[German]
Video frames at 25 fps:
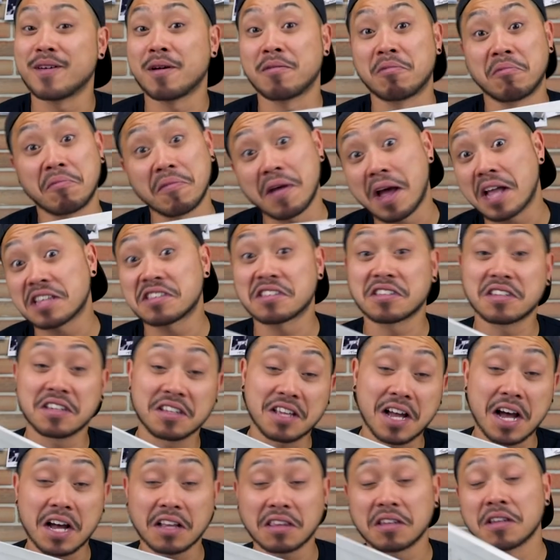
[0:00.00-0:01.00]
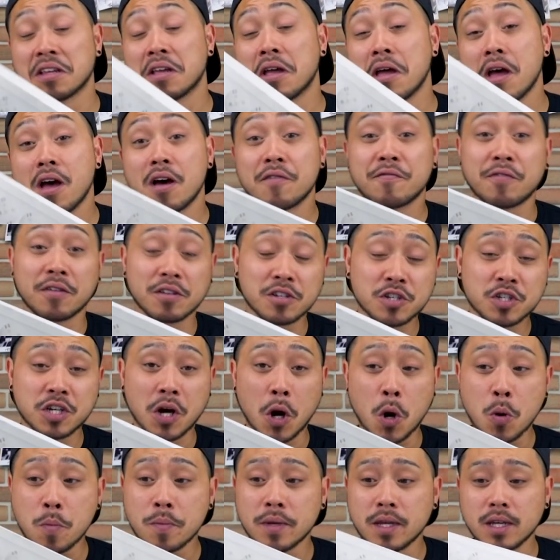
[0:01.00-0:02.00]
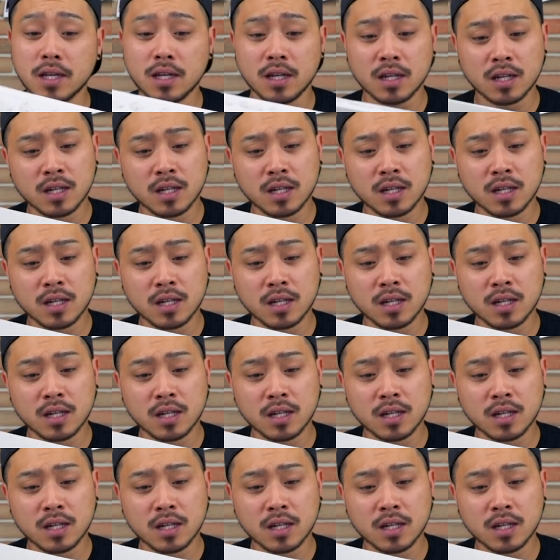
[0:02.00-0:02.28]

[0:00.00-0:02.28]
wer, wer hat's gedacht, von Xiaomi.